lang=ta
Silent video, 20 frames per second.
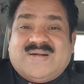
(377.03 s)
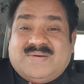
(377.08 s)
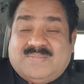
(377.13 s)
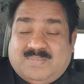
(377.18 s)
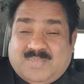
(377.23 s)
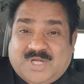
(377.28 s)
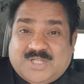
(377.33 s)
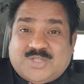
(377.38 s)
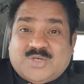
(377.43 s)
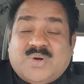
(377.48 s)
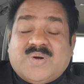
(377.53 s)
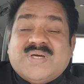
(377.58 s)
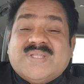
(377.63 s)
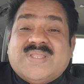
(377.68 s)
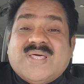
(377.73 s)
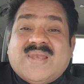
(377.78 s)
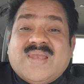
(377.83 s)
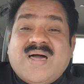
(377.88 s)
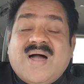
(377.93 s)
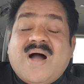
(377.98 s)
பார்த்துக்கோங்க
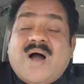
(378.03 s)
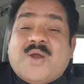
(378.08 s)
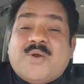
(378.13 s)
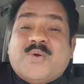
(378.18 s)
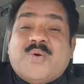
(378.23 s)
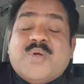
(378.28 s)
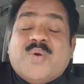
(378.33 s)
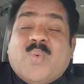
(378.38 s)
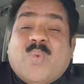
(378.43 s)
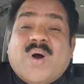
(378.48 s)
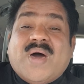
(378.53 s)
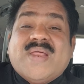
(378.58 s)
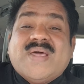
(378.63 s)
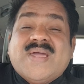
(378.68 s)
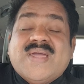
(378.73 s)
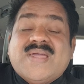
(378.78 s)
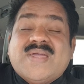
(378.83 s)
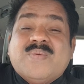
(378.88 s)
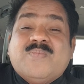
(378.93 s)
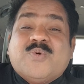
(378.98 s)
இதெல்லாம் ஆண்டுடைய
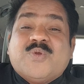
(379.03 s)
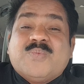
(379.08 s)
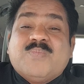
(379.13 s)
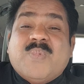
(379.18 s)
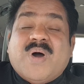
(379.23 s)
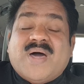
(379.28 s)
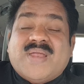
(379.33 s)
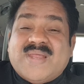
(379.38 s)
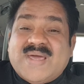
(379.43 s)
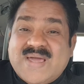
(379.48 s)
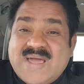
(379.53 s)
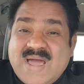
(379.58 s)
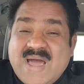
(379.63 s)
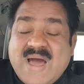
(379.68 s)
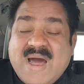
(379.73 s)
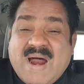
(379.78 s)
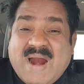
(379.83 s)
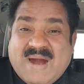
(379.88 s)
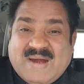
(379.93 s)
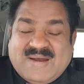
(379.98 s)
வருகைக்கு முன்பான
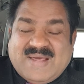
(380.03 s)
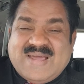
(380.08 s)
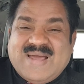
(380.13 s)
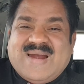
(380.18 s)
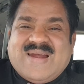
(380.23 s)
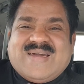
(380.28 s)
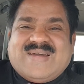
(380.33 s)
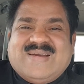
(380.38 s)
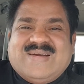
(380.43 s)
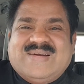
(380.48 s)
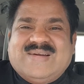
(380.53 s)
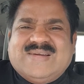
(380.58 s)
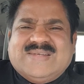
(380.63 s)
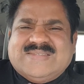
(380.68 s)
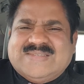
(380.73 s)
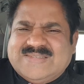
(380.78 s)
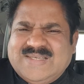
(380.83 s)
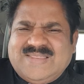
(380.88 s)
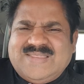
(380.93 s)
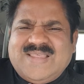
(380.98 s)
அடையாளங்கள்
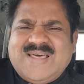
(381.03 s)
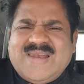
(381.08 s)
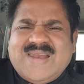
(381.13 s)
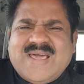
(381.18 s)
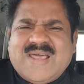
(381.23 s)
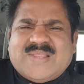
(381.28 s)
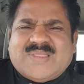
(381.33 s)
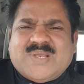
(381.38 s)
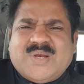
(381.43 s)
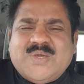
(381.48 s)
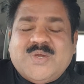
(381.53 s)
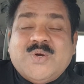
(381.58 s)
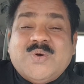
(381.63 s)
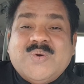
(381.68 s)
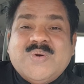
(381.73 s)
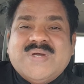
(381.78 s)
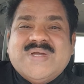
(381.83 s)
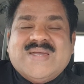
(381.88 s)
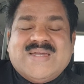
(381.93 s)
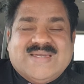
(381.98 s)
எந்த
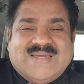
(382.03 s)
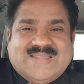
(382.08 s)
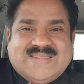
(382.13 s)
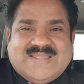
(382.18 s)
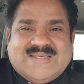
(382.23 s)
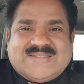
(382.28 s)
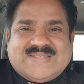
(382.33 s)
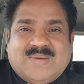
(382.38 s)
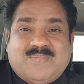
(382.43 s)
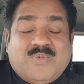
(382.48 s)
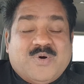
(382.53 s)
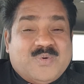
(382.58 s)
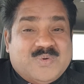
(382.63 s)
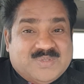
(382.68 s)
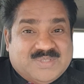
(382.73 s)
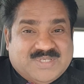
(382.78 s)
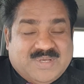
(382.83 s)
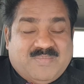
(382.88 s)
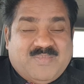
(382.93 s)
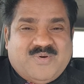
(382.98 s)
நேரத்துலையும் இந்த
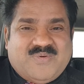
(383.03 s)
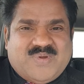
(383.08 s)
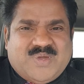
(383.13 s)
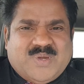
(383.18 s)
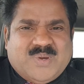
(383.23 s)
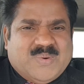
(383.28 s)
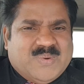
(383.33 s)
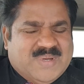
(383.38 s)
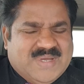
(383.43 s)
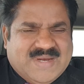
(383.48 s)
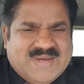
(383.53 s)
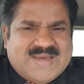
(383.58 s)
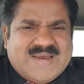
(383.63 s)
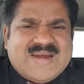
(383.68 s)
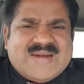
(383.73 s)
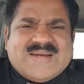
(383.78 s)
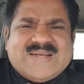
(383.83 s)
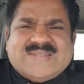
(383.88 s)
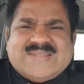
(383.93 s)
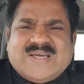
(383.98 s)
சம்பவம் சம்பவிக்கும் எனக்கு
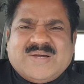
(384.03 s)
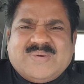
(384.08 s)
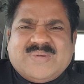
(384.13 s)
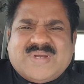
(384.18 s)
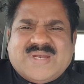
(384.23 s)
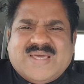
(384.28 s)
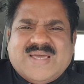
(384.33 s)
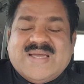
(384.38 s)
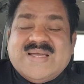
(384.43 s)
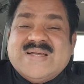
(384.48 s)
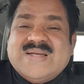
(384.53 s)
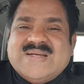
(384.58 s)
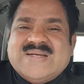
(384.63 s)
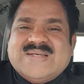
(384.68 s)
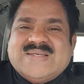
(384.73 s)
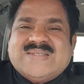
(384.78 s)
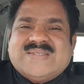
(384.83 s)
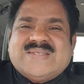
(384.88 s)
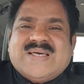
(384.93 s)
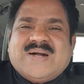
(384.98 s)
கேட்குற சகோதரனே
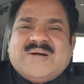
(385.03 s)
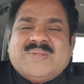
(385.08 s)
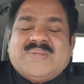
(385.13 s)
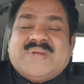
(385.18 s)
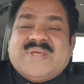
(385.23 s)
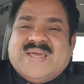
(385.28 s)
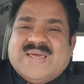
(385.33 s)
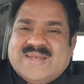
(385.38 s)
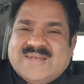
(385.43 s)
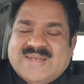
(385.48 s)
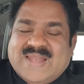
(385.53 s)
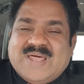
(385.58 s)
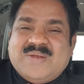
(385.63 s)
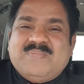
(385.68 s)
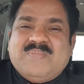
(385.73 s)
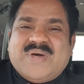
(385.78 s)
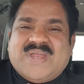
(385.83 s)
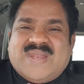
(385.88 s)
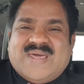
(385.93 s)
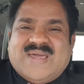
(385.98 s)
சகோதரிய
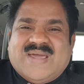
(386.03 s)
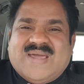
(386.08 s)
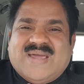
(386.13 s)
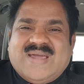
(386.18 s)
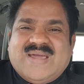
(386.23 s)
நண்பனை